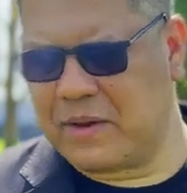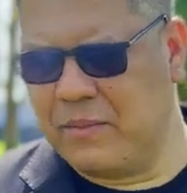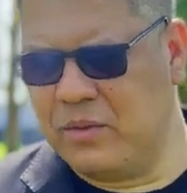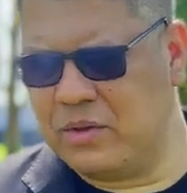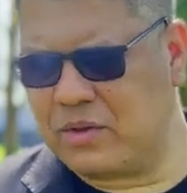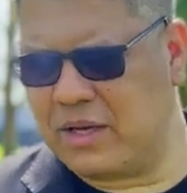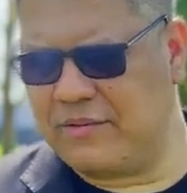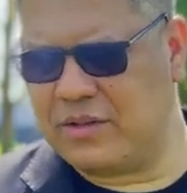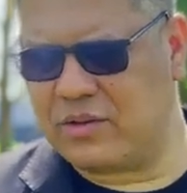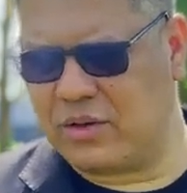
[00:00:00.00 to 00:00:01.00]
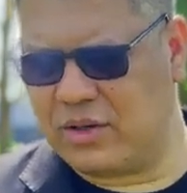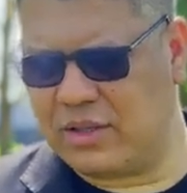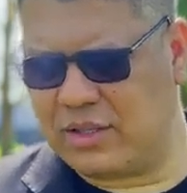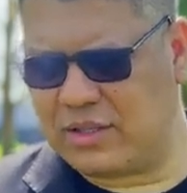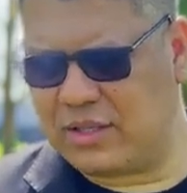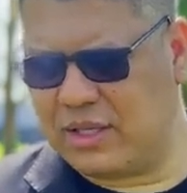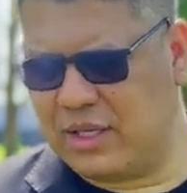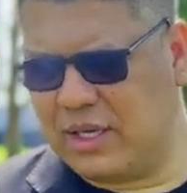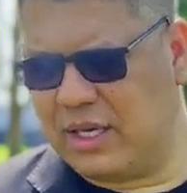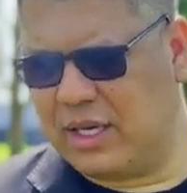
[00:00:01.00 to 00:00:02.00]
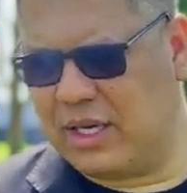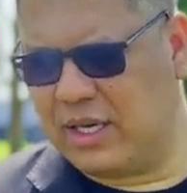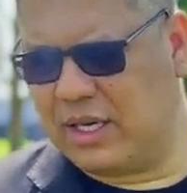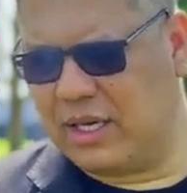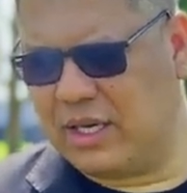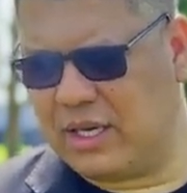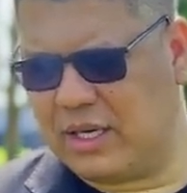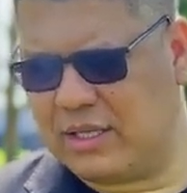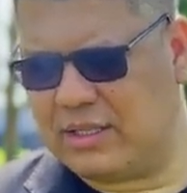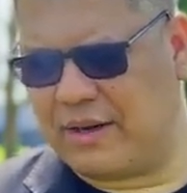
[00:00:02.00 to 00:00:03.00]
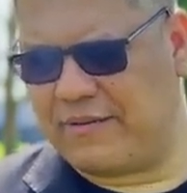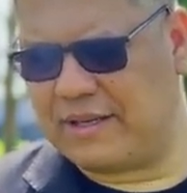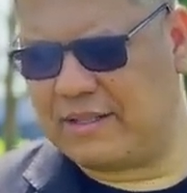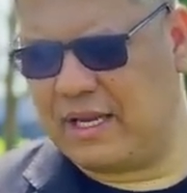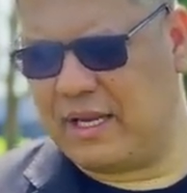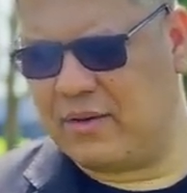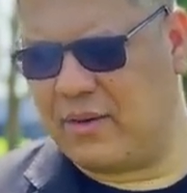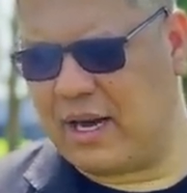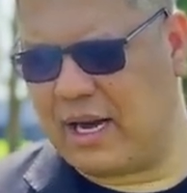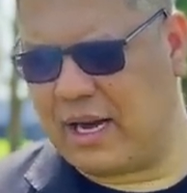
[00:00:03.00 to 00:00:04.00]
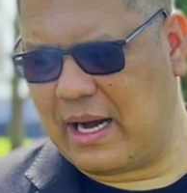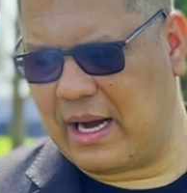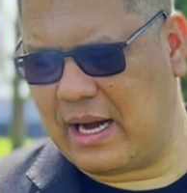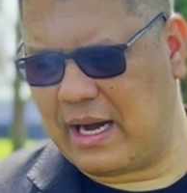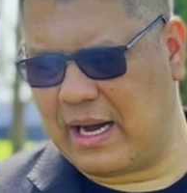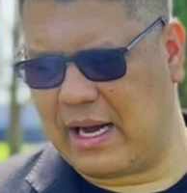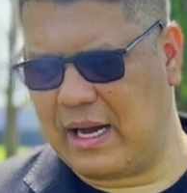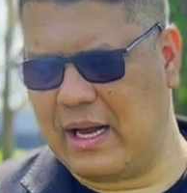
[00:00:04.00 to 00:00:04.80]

Muitos revisores uh, já fazendo a, a